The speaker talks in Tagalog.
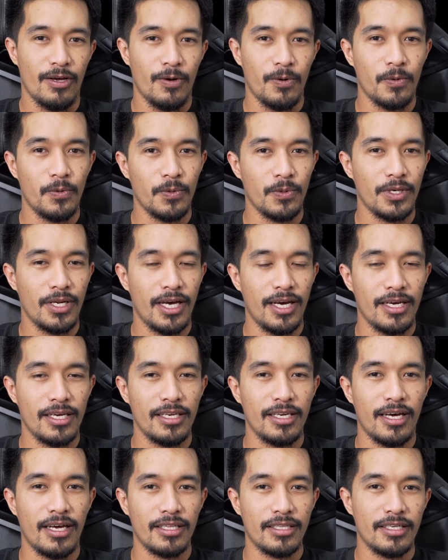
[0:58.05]

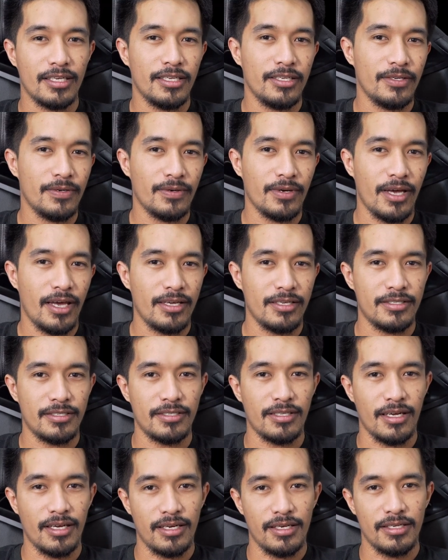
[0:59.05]
Uunahin natin yung
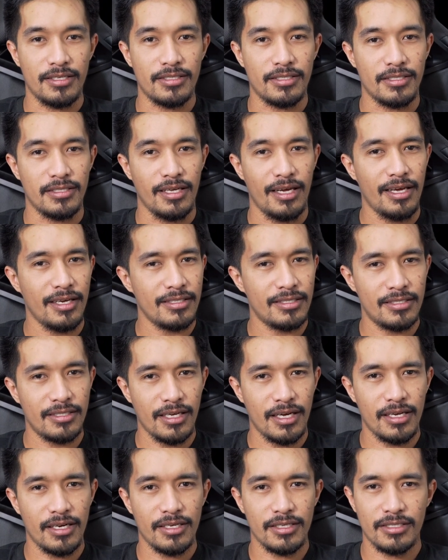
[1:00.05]
aesthetics. The
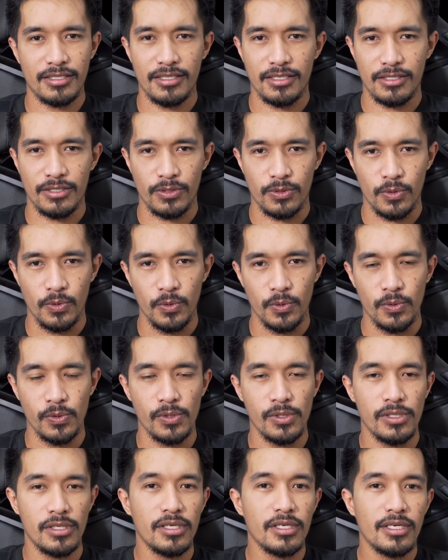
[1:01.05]
aesthetics is
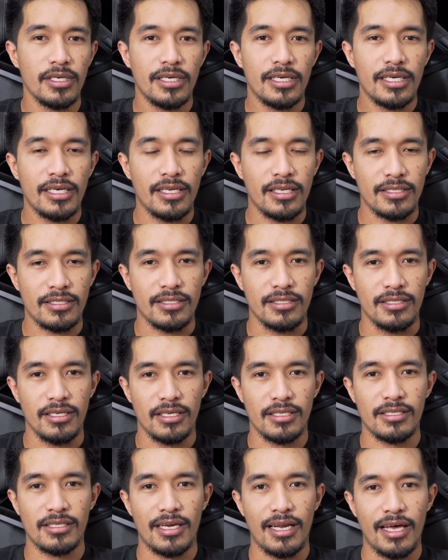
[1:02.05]
cool. It is
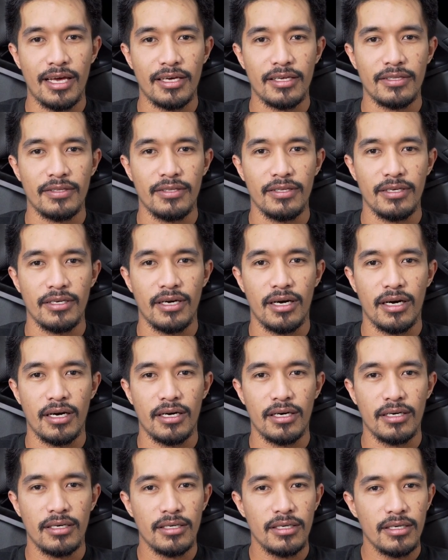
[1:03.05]
just like the uh,